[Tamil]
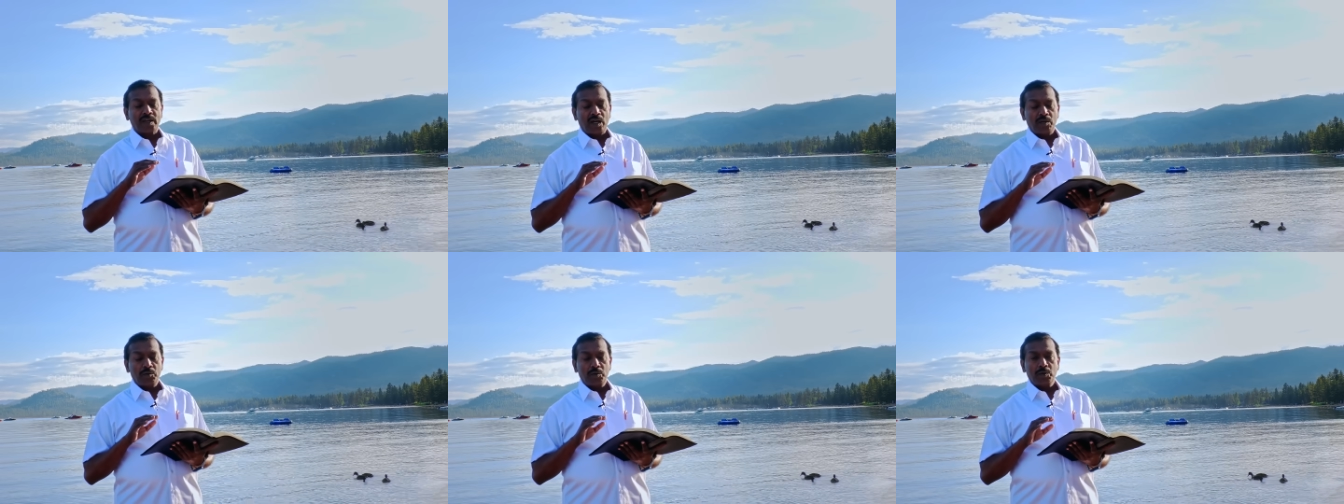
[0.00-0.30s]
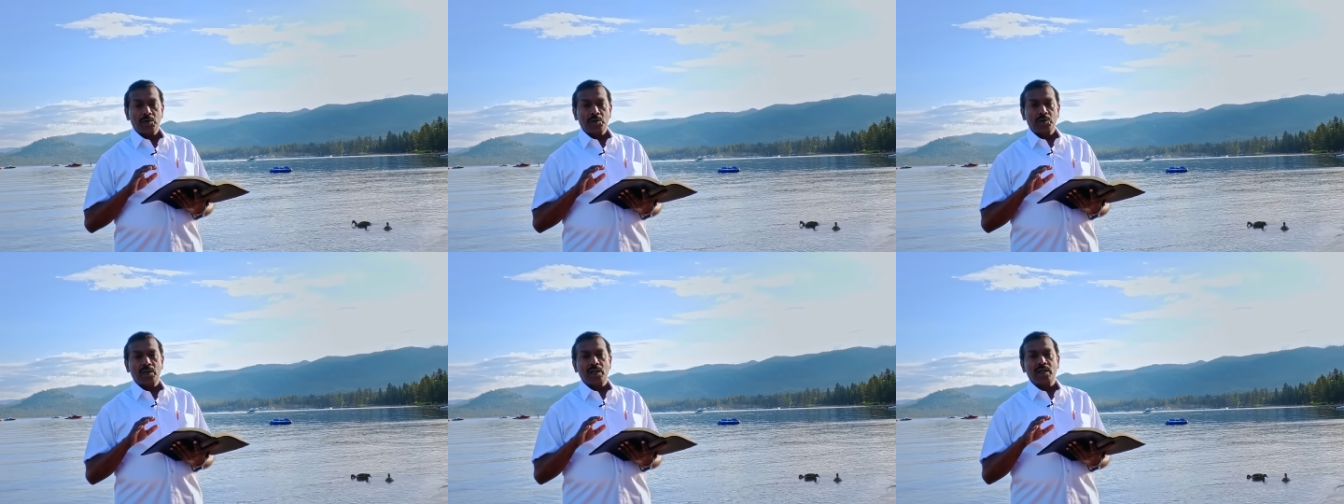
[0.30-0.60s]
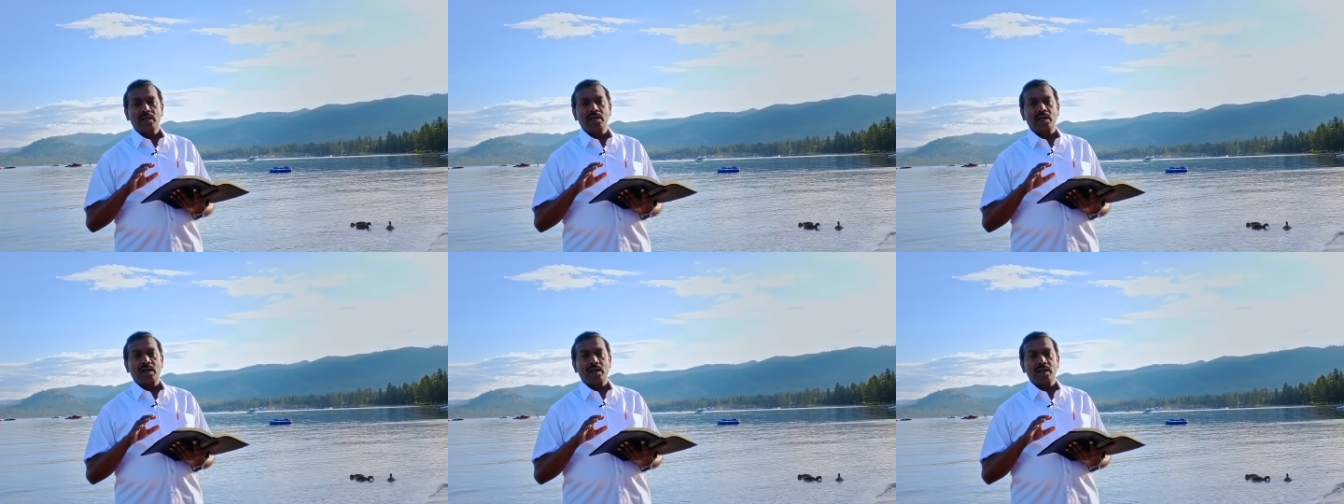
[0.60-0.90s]
அவரோடு
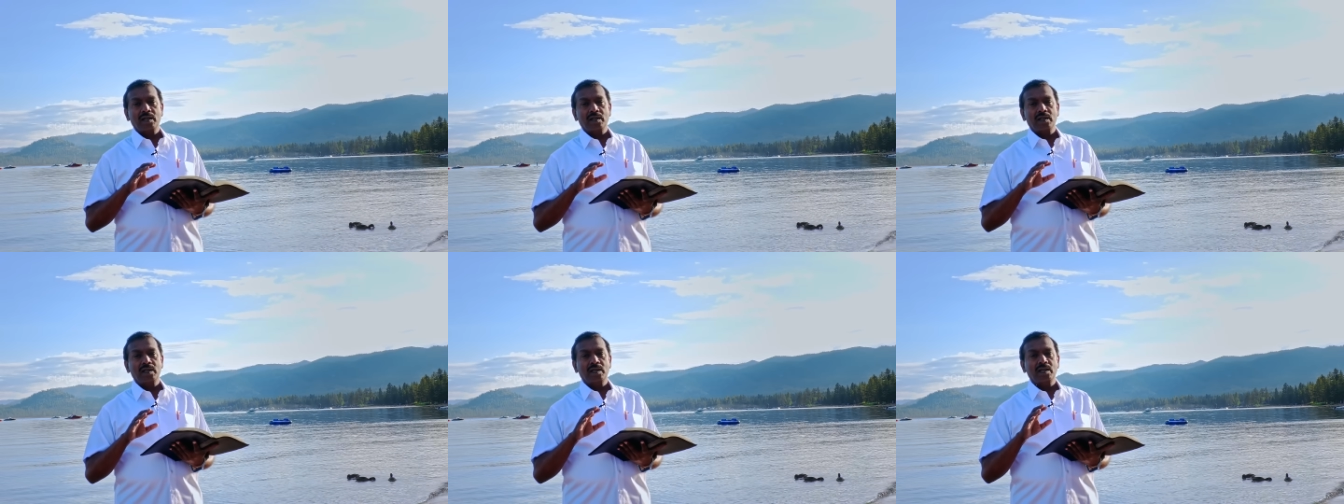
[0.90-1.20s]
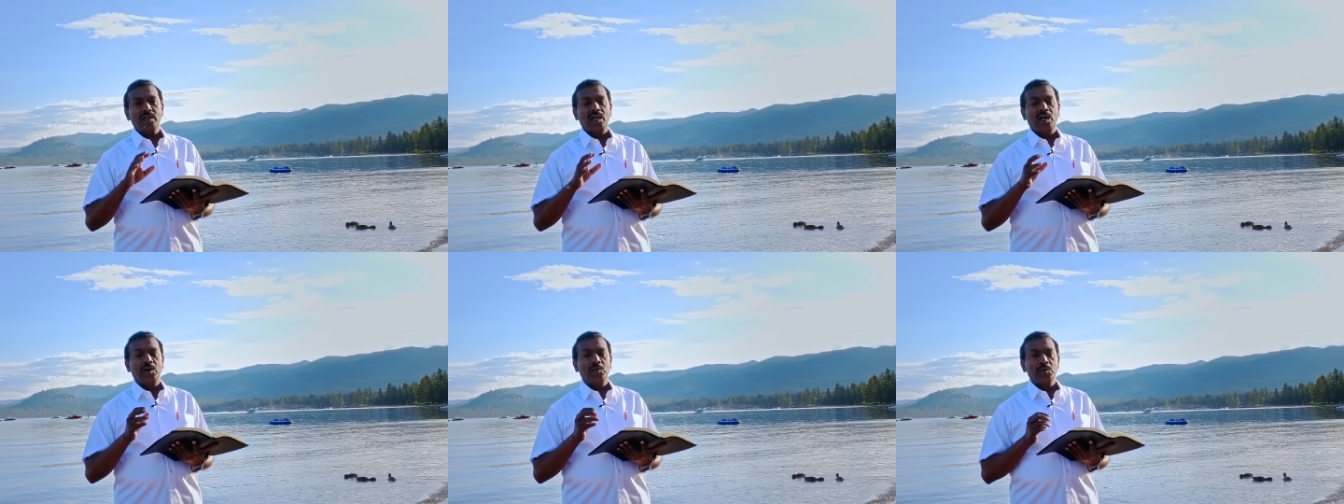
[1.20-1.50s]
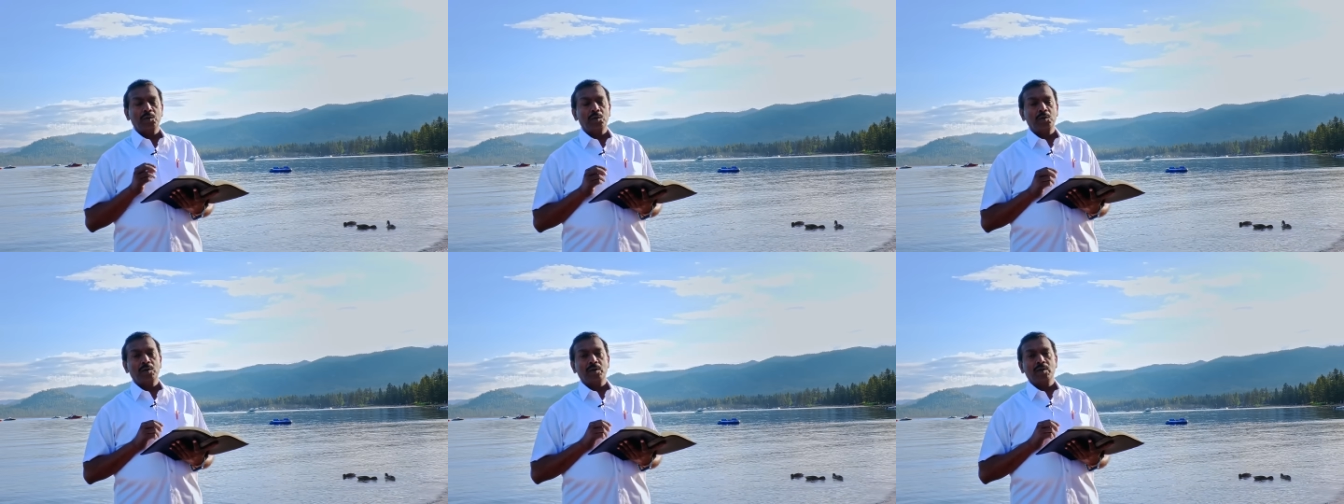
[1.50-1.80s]
நடக்க
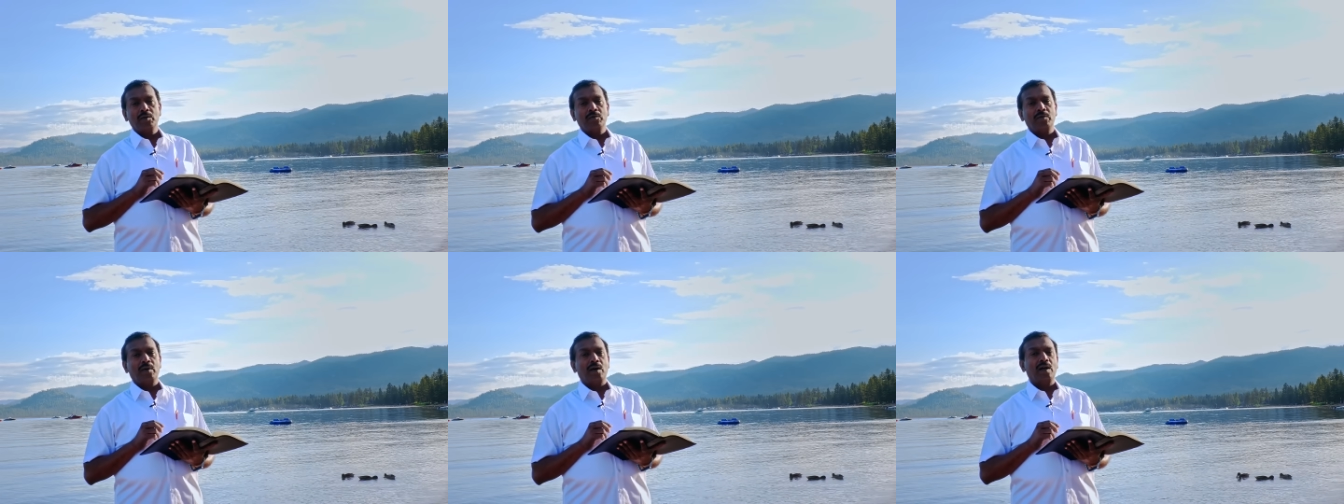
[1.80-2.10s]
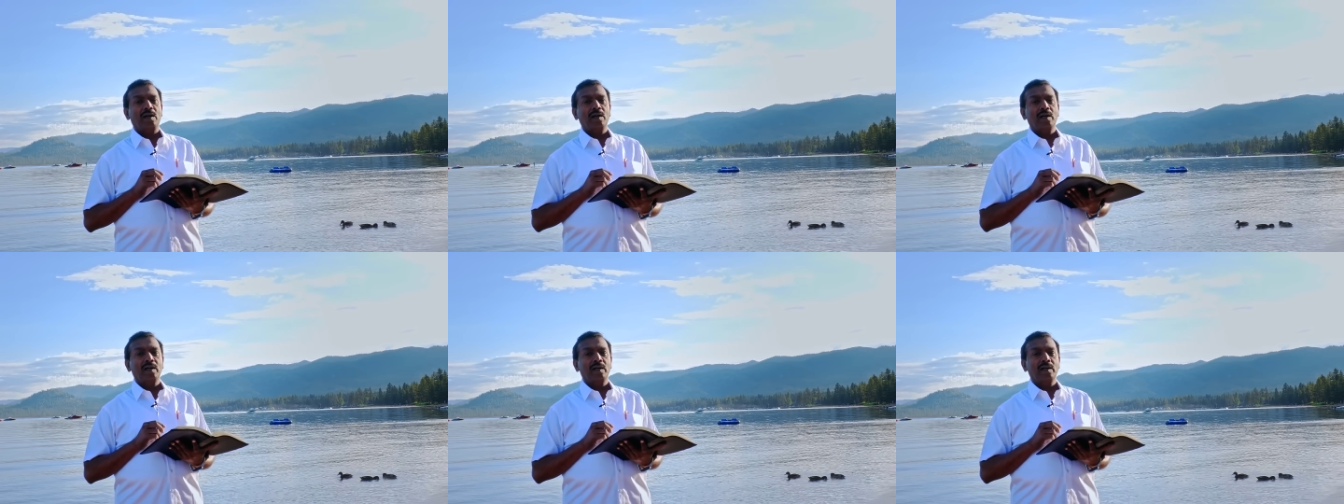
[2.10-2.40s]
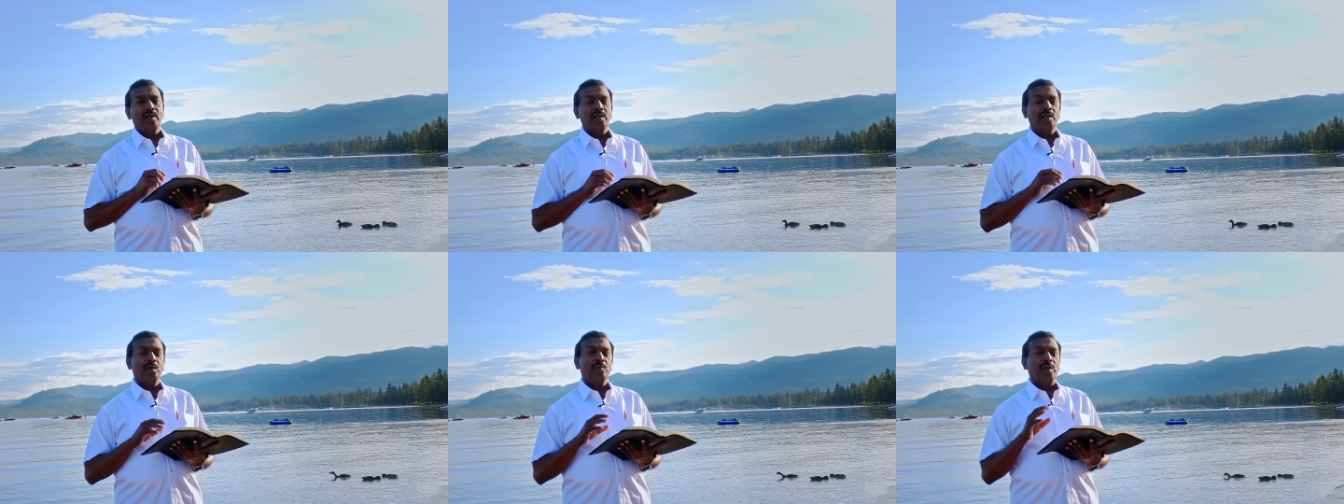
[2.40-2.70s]
அவரோடு வாழ
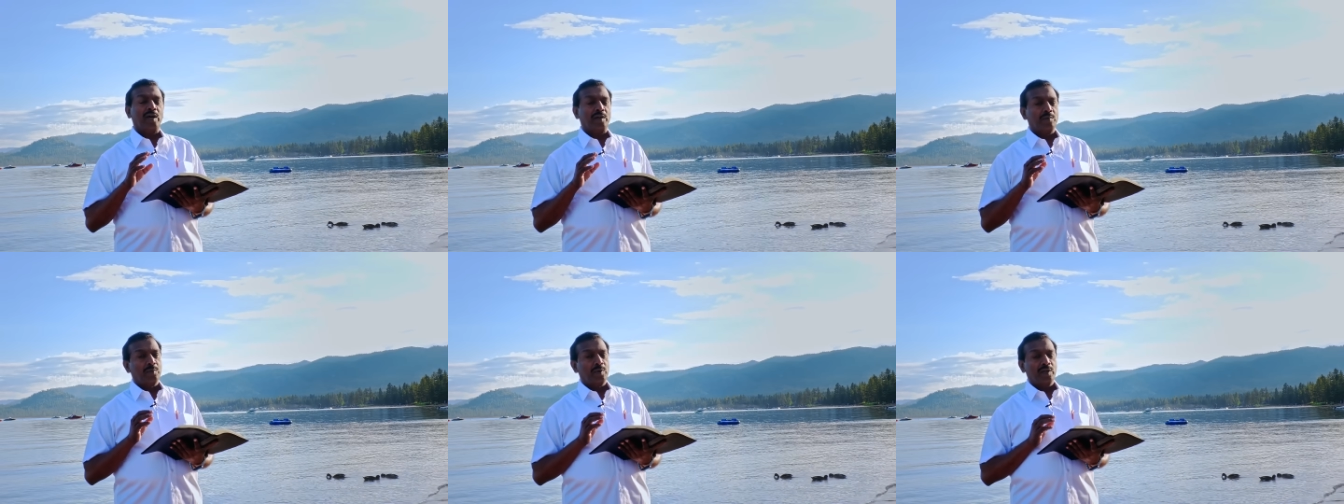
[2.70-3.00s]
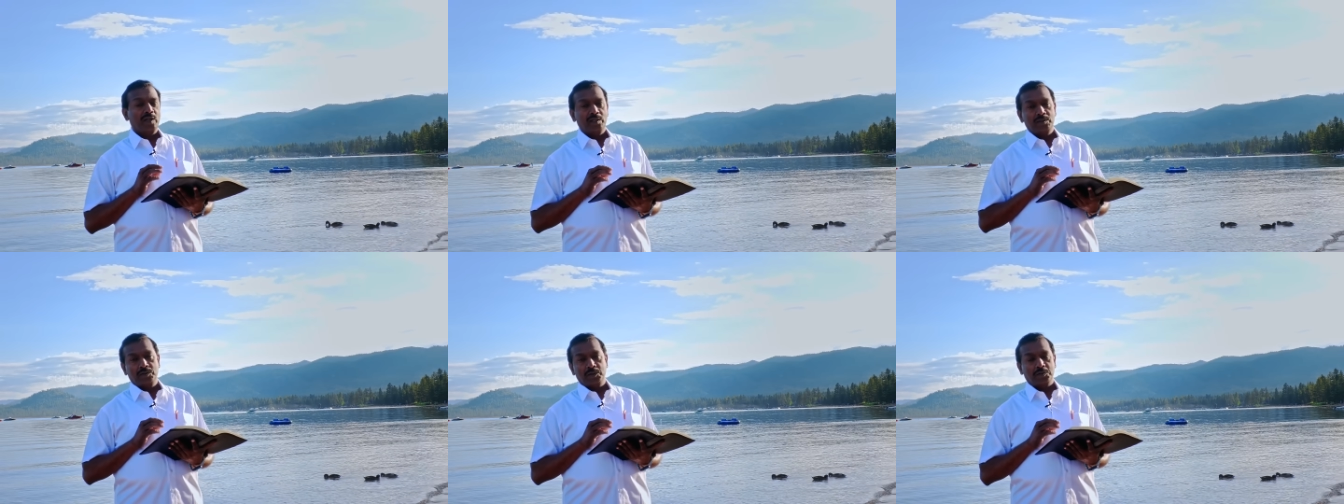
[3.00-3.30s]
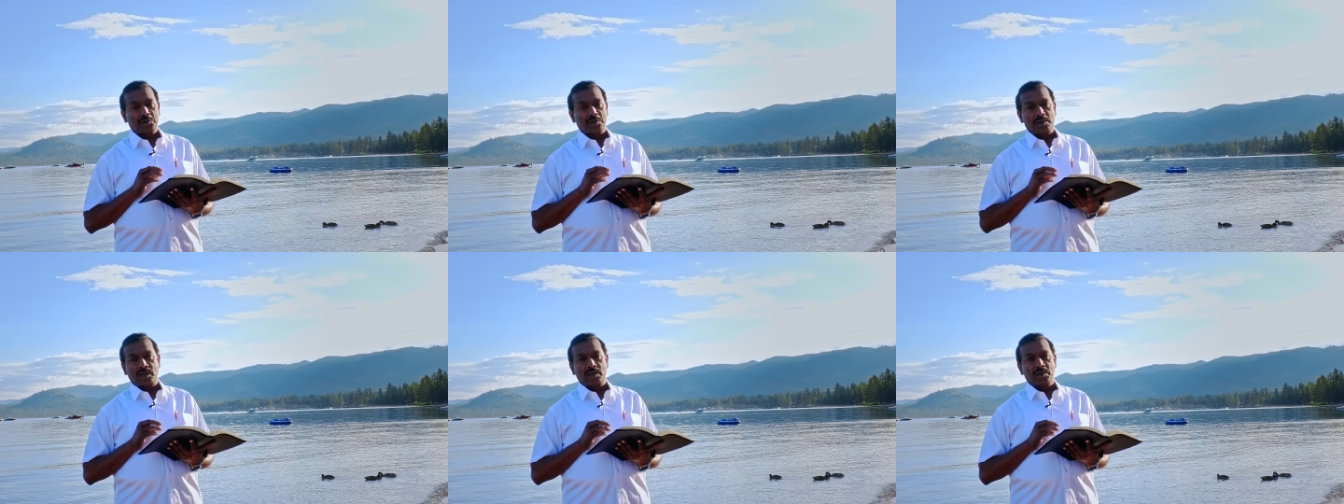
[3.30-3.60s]
நம்ம அர்ப்பணித்து
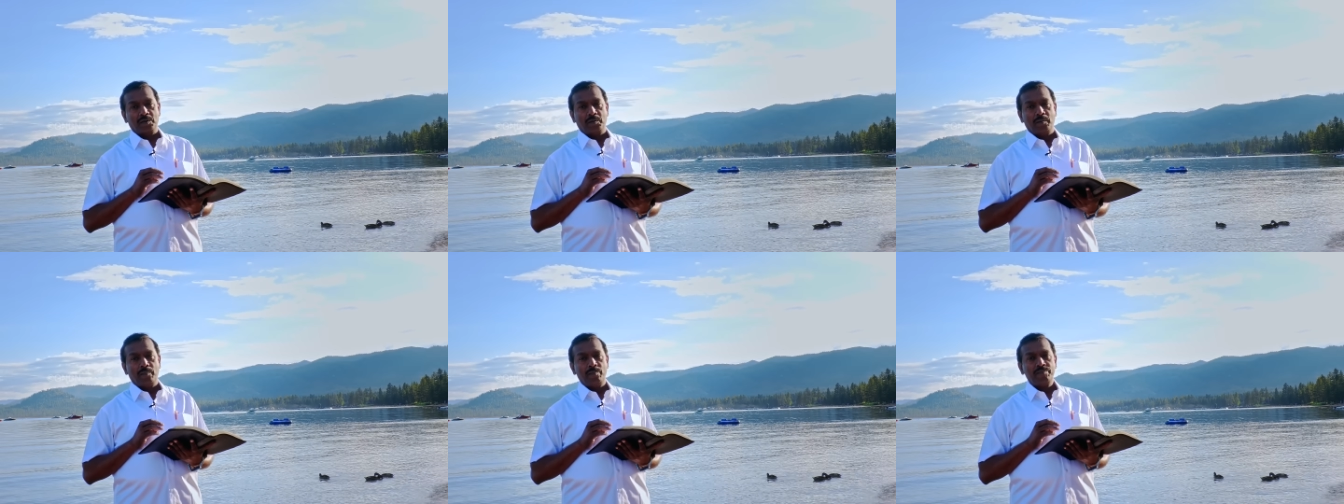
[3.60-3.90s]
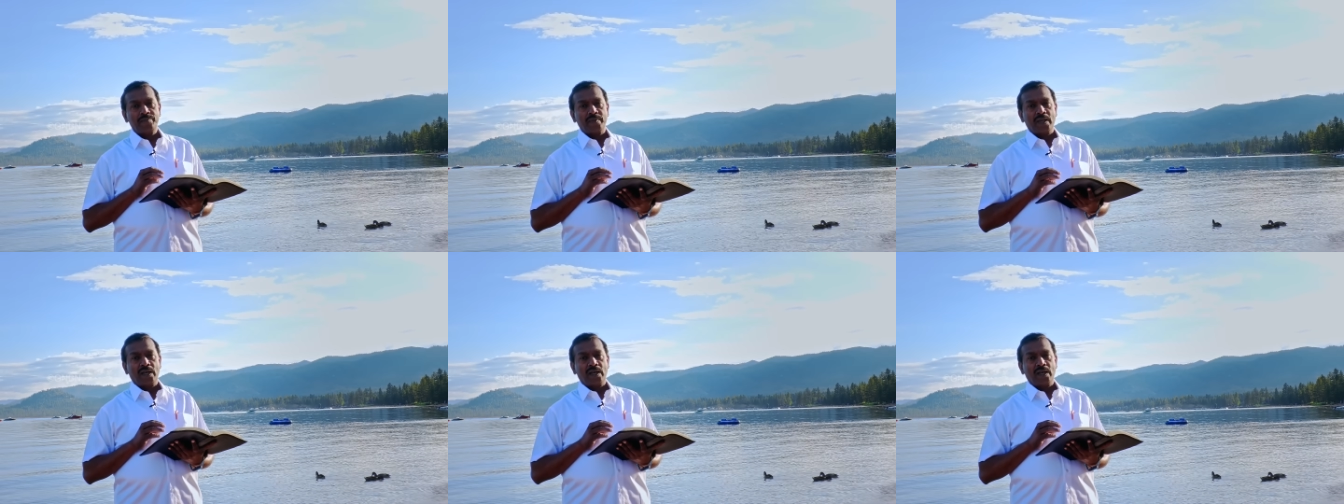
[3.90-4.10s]
கொள்ளணும்